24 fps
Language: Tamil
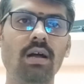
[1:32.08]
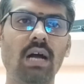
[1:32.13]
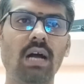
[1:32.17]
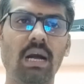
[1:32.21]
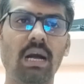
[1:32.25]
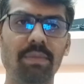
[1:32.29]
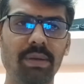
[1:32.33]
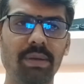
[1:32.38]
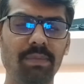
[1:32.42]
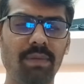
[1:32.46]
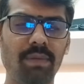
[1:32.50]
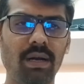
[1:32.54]

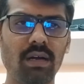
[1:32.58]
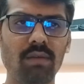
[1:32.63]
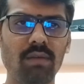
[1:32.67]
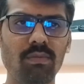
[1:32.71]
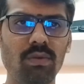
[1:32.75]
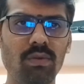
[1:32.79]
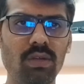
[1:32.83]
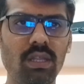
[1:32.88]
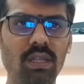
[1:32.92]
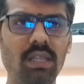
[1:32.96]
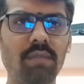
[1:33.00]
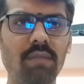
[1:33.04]
அப்படி
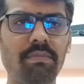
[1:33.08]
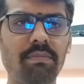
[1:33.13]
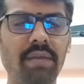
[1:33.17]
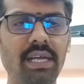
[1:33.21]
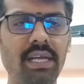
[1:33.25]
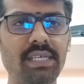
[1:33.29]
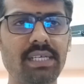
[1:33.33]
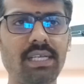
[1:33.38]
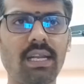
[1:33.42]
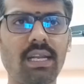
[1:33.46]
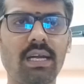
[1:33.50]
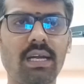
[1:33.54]
பார்க்கும்போது இந்த
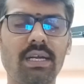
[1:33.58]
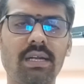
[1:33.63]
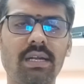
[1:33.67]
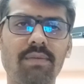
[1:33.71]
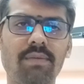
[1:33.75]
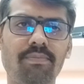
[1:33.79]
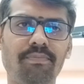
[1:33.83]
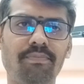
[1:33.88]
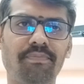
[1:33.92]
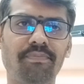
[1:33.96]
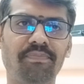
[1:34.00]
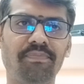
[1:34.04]
மேஷ
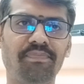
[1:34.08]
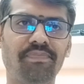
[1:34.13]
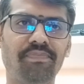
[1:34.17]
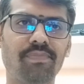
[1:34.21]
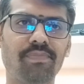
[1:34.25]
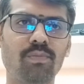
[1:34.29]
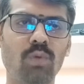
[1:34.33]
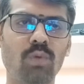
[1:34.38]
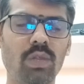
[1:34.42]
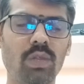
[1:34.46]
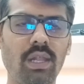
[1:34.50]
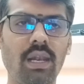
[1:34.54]
லக்னம்
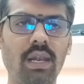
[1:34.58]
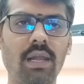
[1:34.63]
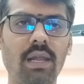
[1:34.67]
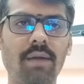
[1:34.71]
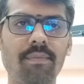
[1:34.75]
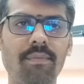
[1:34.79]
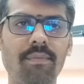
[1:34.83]
முதல்ல